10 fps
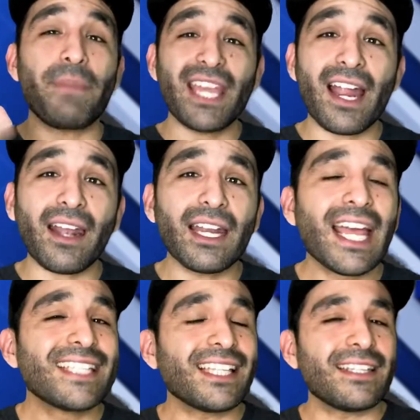VR
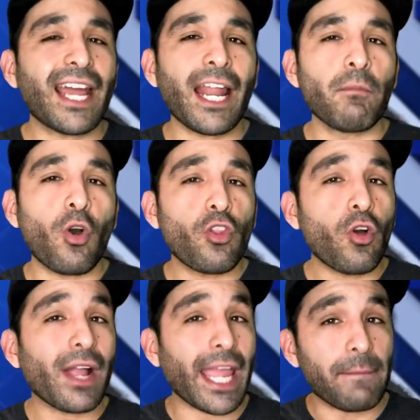tendrán el
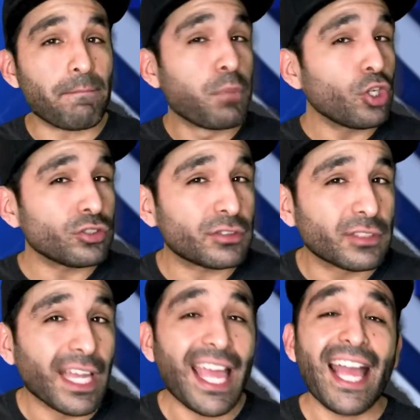modo Game
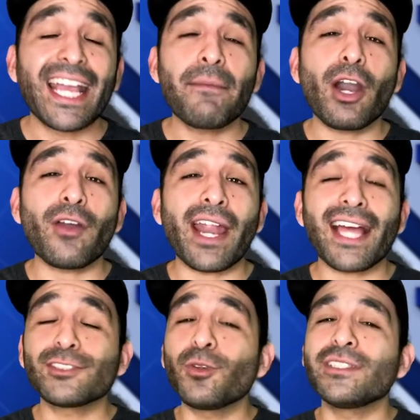Boost, que
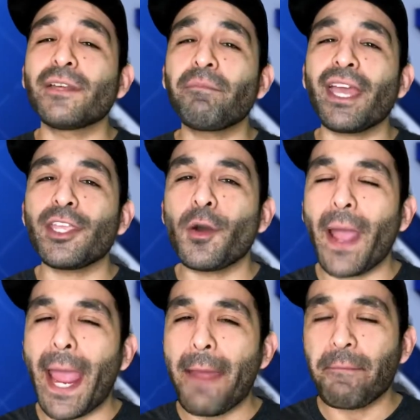mejorará su desempeño
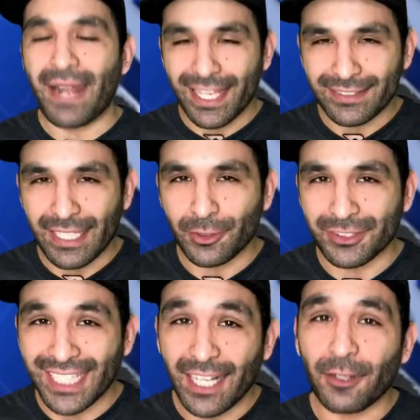en
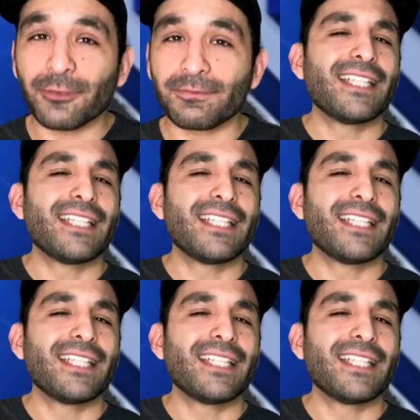PlayStation 5.